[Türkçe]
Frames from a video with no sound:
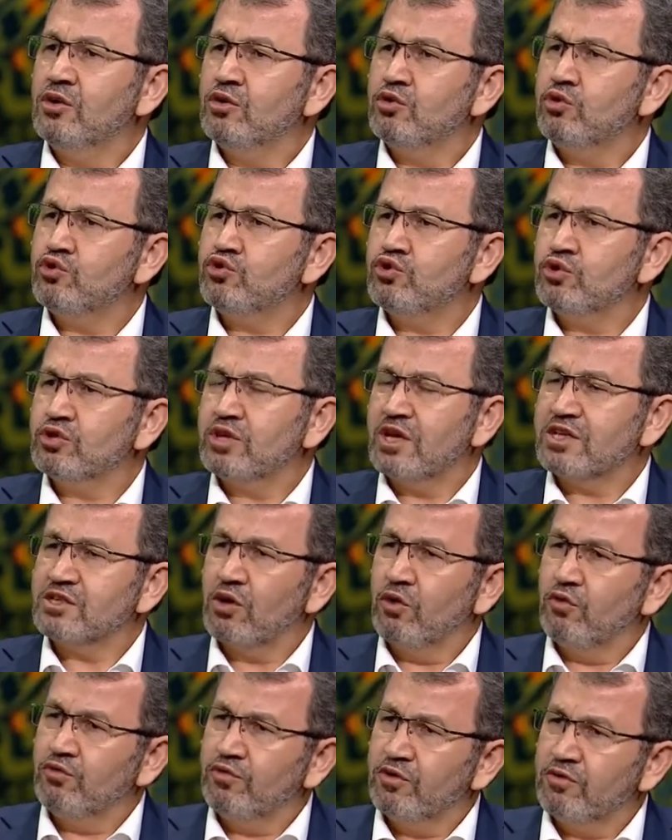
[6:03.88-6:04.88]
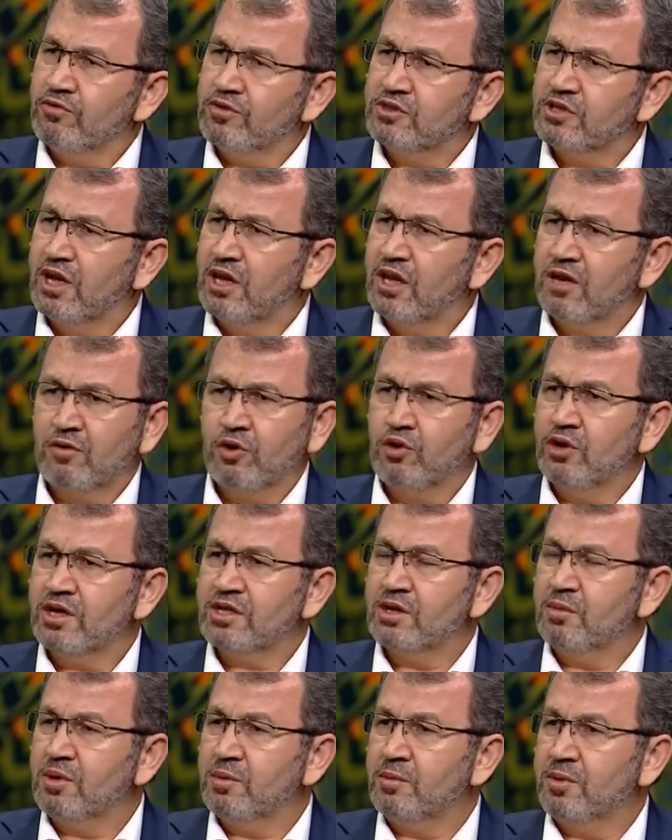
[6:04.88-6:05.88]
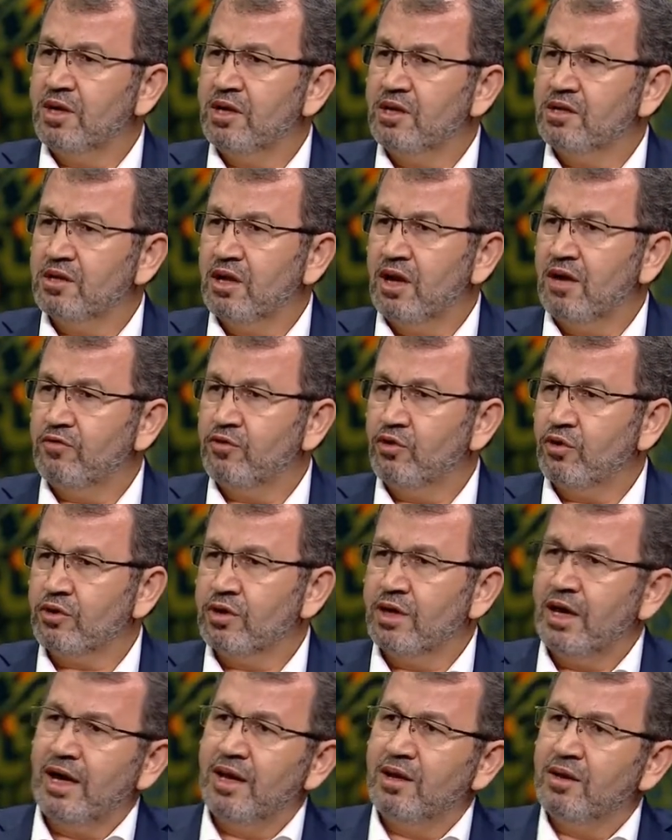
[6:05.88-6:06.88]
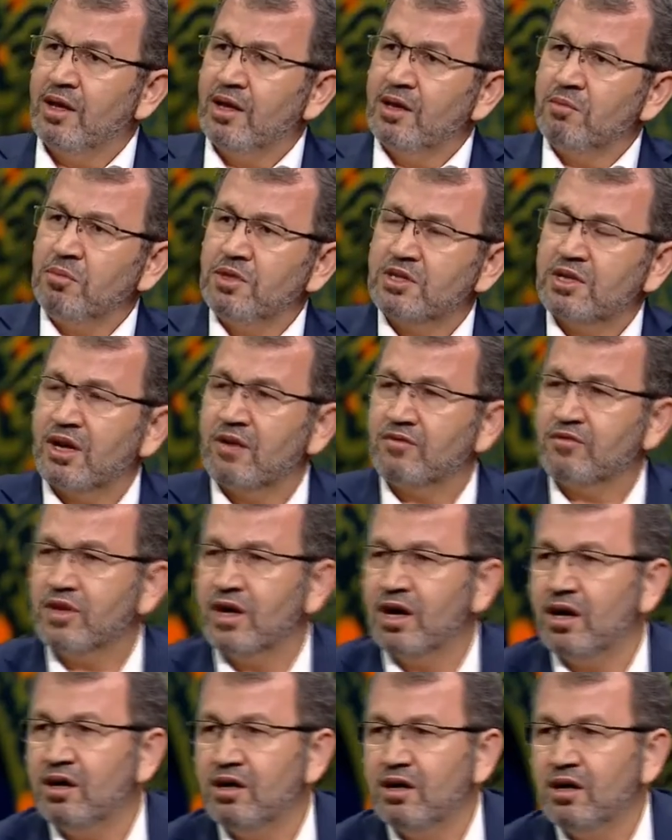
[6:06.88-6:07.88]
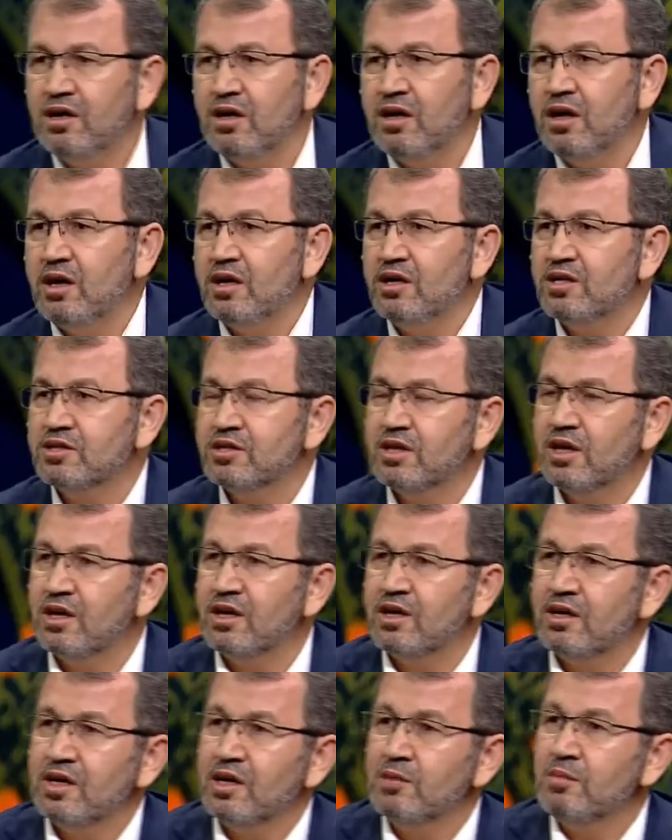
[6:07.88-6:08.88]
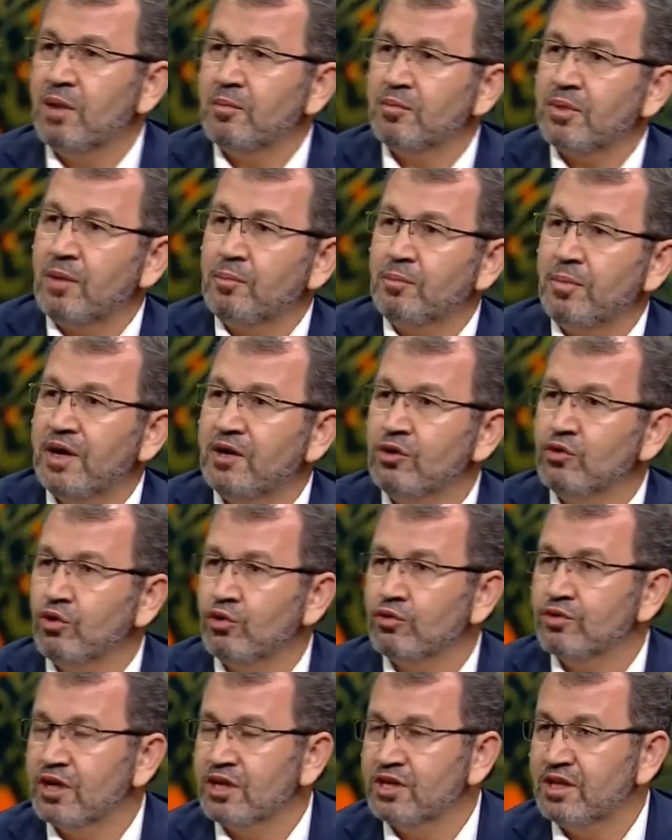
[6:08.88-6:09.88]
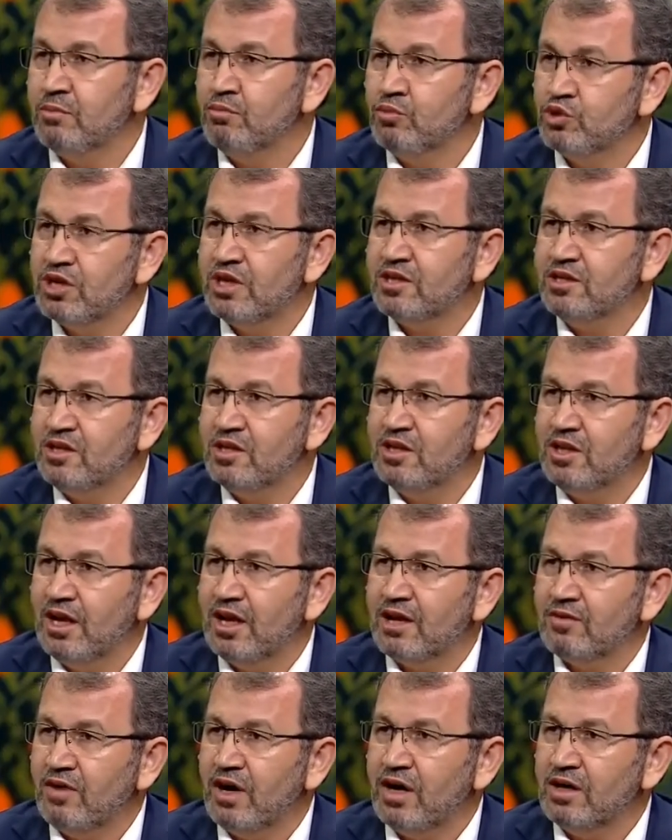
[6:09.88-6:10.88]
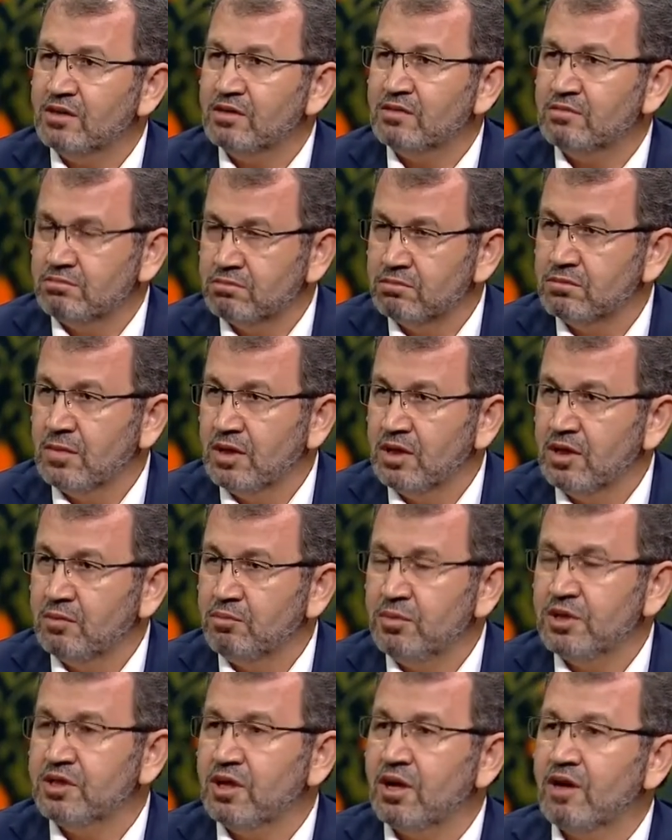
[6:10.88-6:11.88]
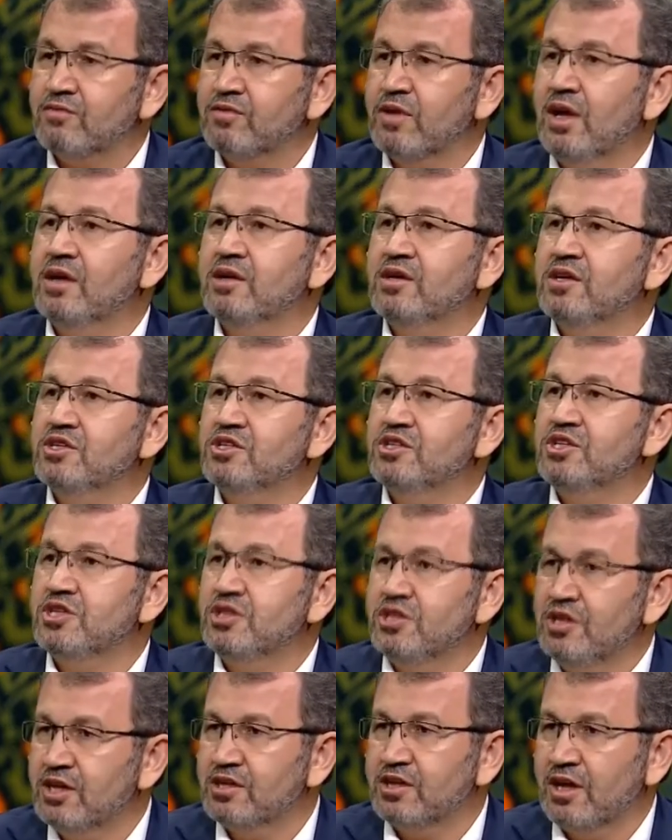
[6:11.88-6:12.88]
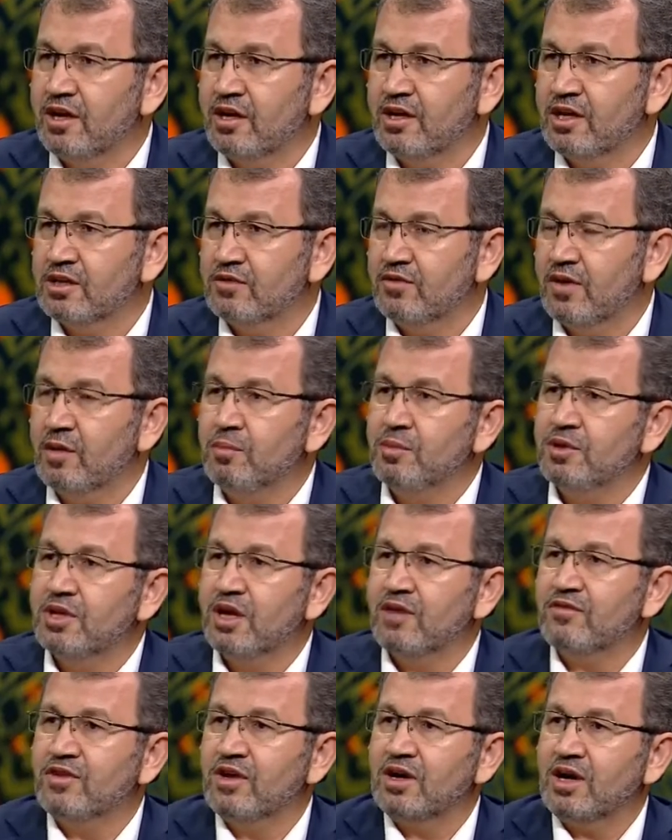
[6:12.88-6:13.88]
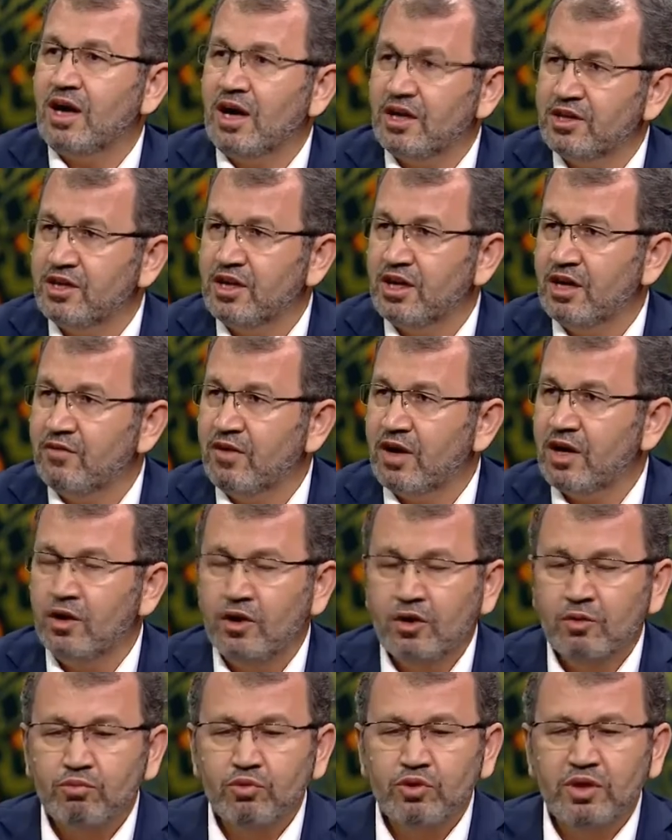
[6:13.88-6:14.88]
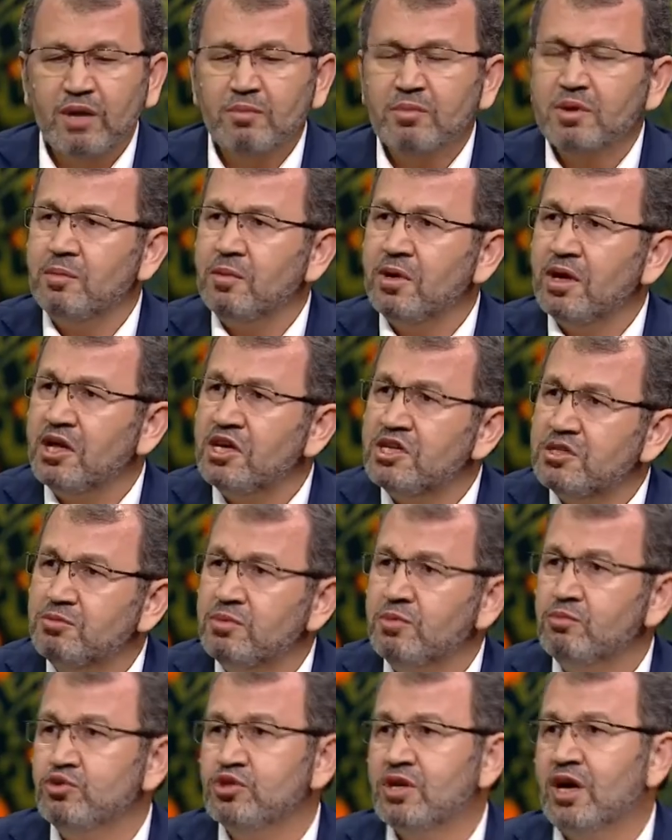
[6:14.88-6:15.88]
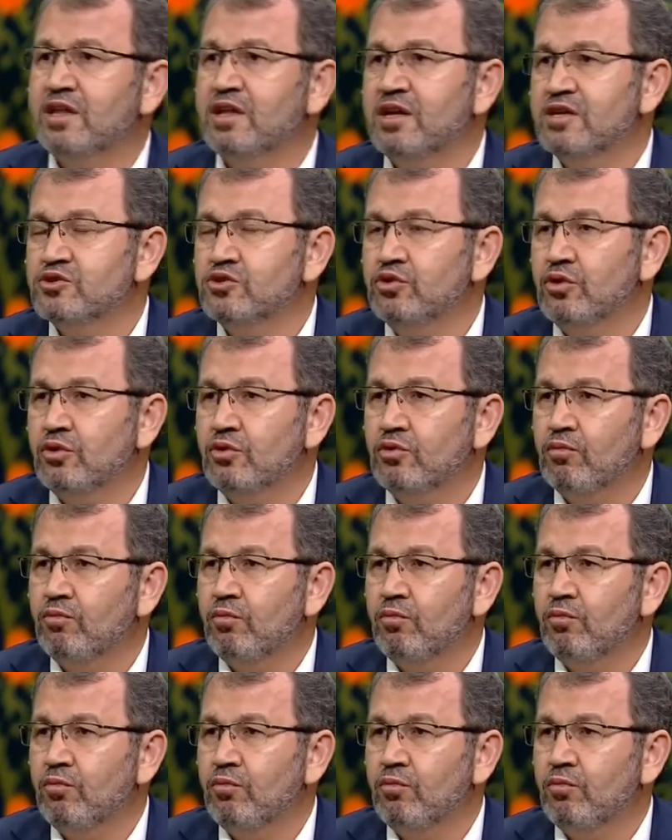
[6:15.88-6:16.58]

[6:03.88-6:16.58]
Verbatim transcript: Küçük tasavvufi şeyler onların da birbiriyle ihtilafı yok. Yani bir tarafta e, işte İmam Rabbani'nin yolunda giden müceddidiler var. Bir taraftan Çiştiye tarikatı var. Bir taraftan Kadiriye var. Bunların birbiriyle hiçbir mücadelesi yok.